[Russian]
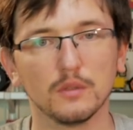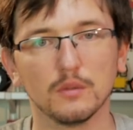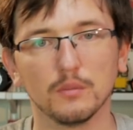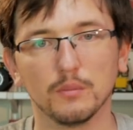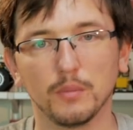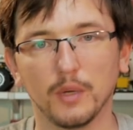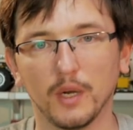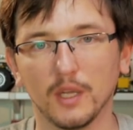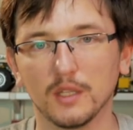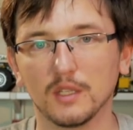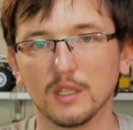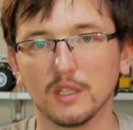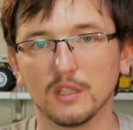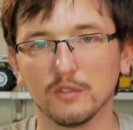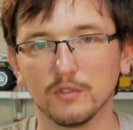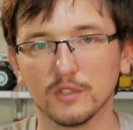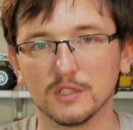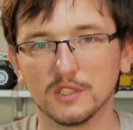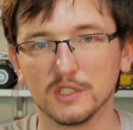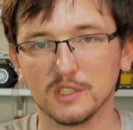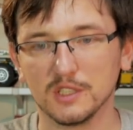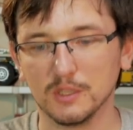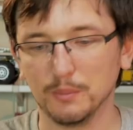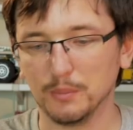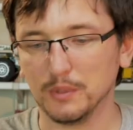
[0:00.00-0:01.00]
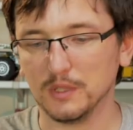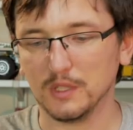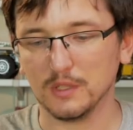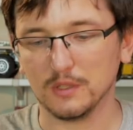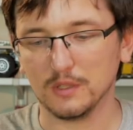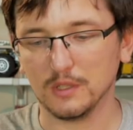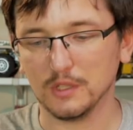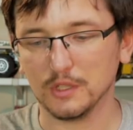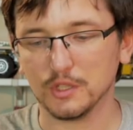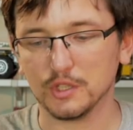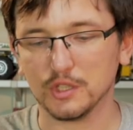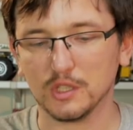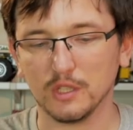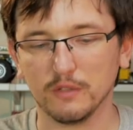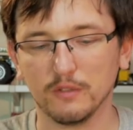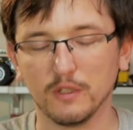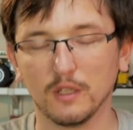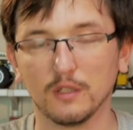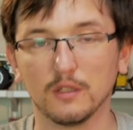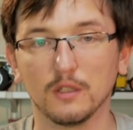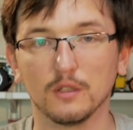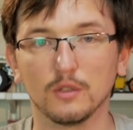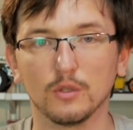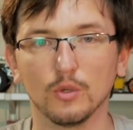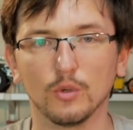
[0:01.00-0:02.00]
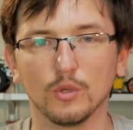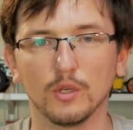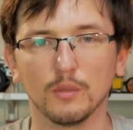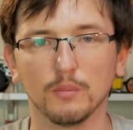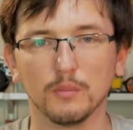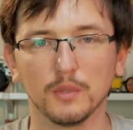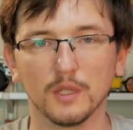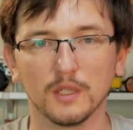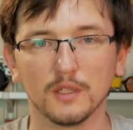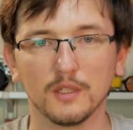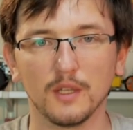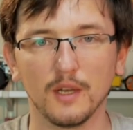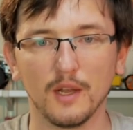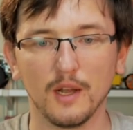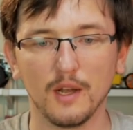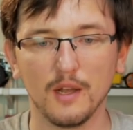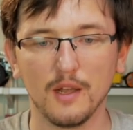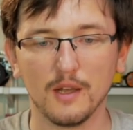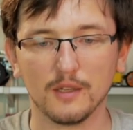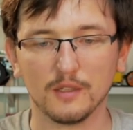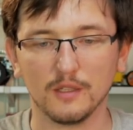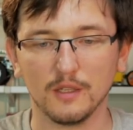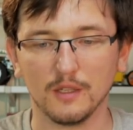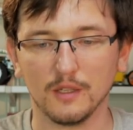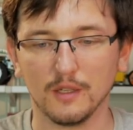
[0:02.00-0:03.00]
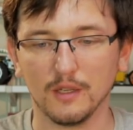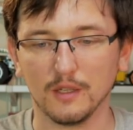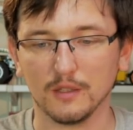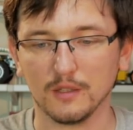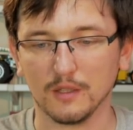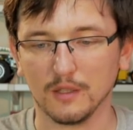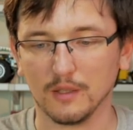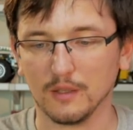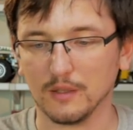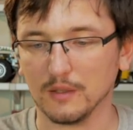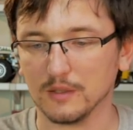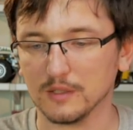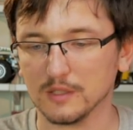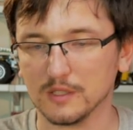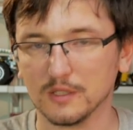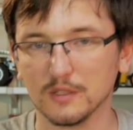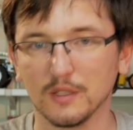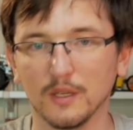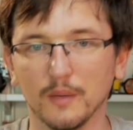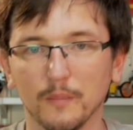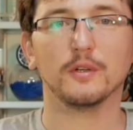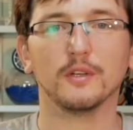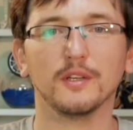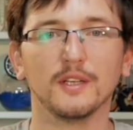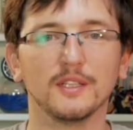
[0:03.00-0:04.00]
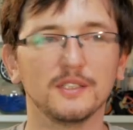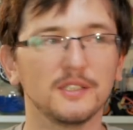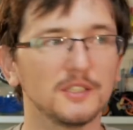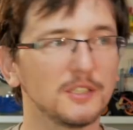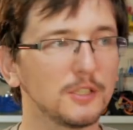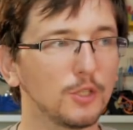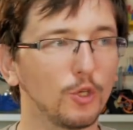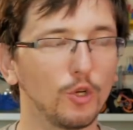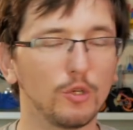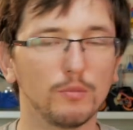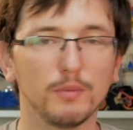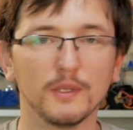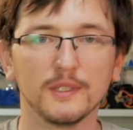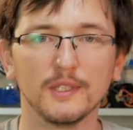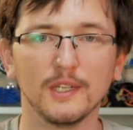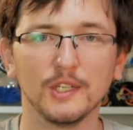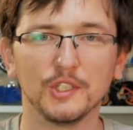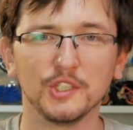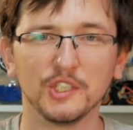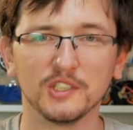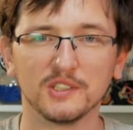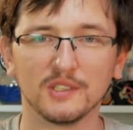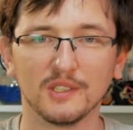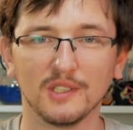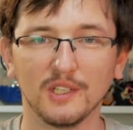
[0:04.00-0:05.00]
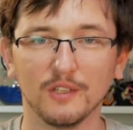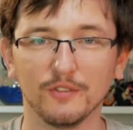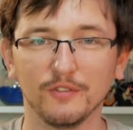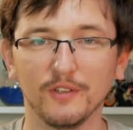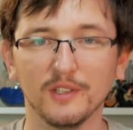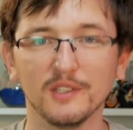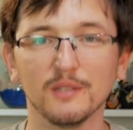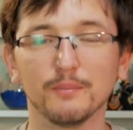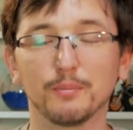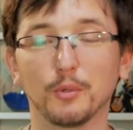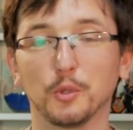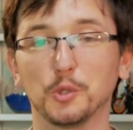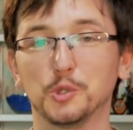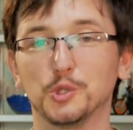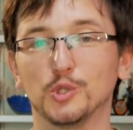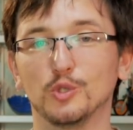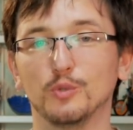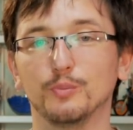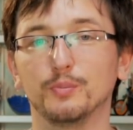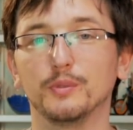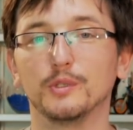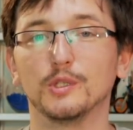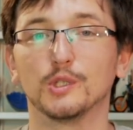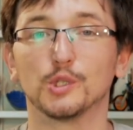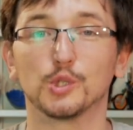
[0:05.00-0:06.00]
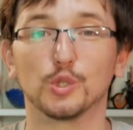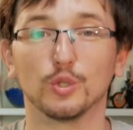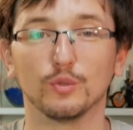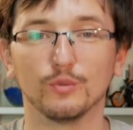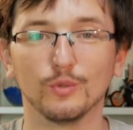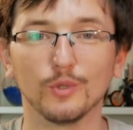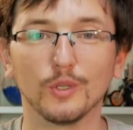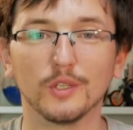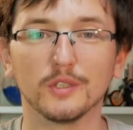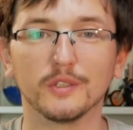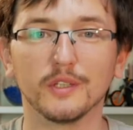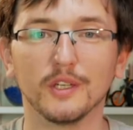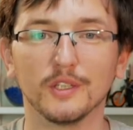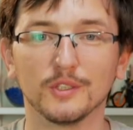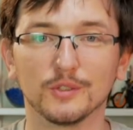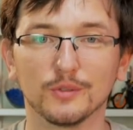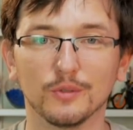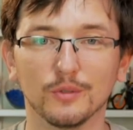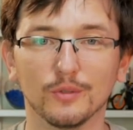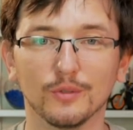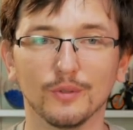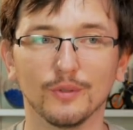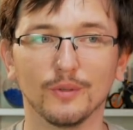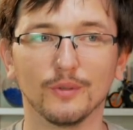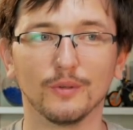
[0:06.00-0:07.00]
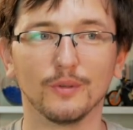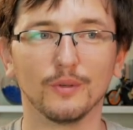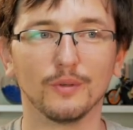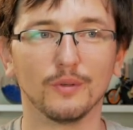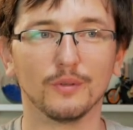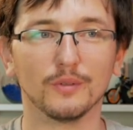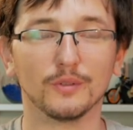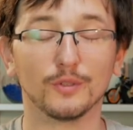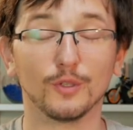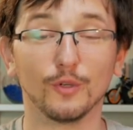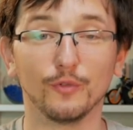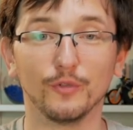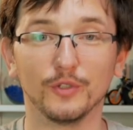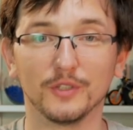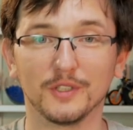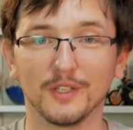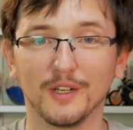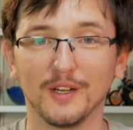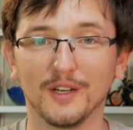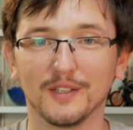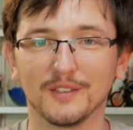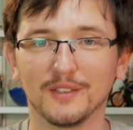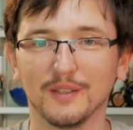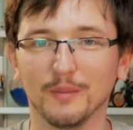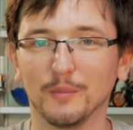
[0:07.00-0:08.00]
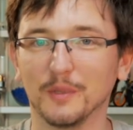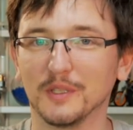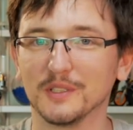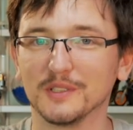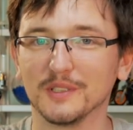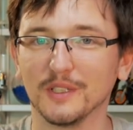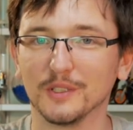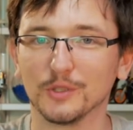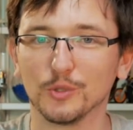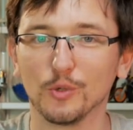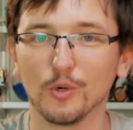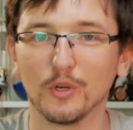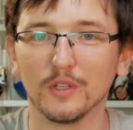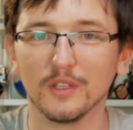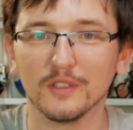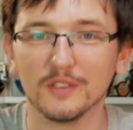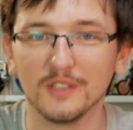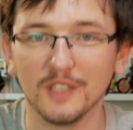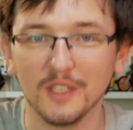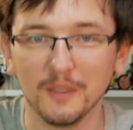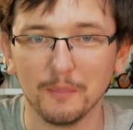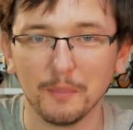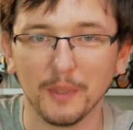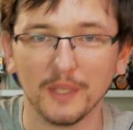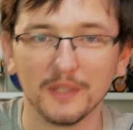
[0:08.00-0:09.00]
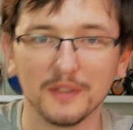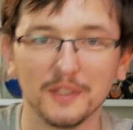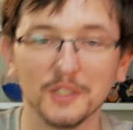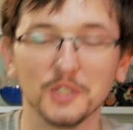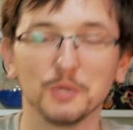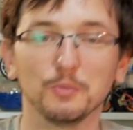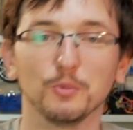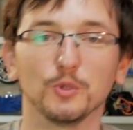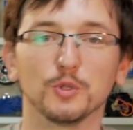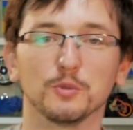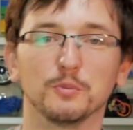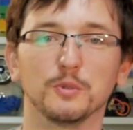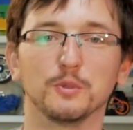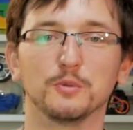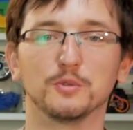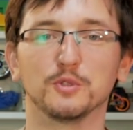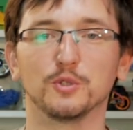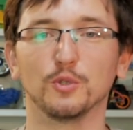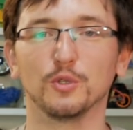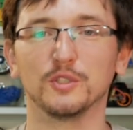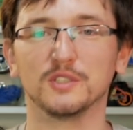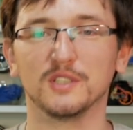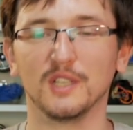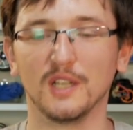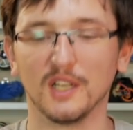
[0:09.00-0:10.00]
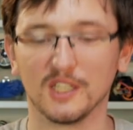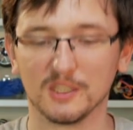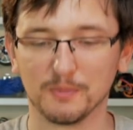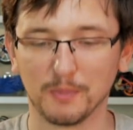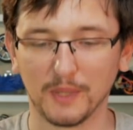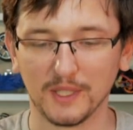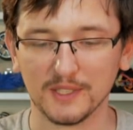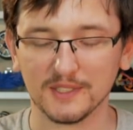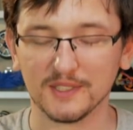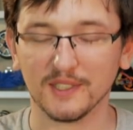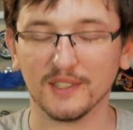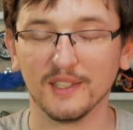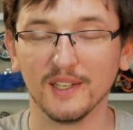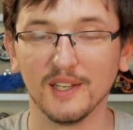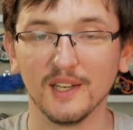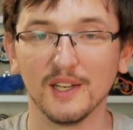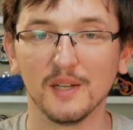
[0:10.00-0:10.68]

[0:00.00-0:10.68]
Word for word: порядка 25 тысяч, наверное, только благодаря электрике эта цена. Если строить модель чисто для фана, проще купить дешевую китайскую э, трофей-трак, там, я не знаю, сколько она, 3-5 тысяч, может быть, стоит с Алиэкспресса,